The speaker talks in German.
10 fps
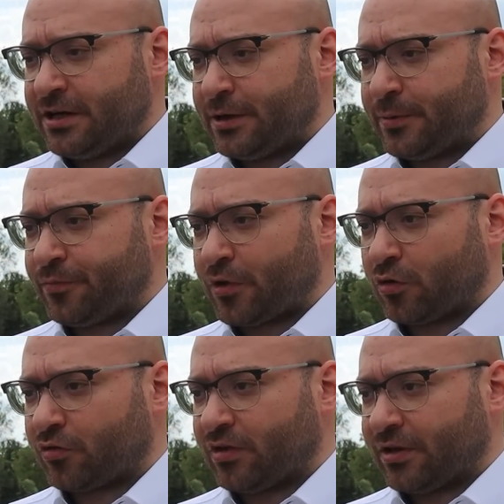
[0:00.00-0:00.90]
ähm,
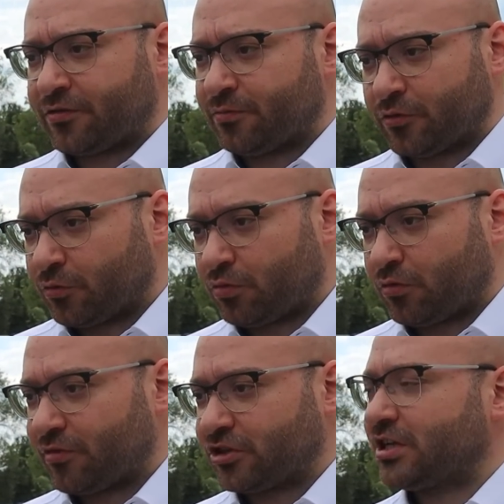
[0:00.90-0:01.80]
auch zu Lasten
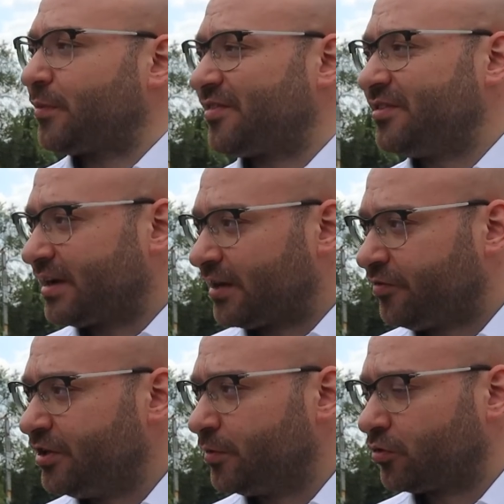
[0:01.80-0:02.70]
unserer Stadt, aber es sind ja
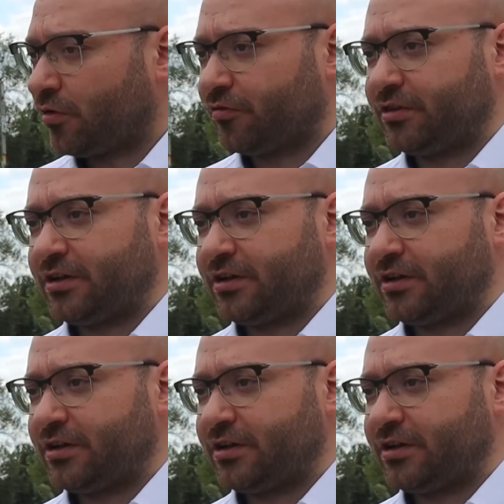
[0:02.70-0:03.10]
ganz viele betroffen.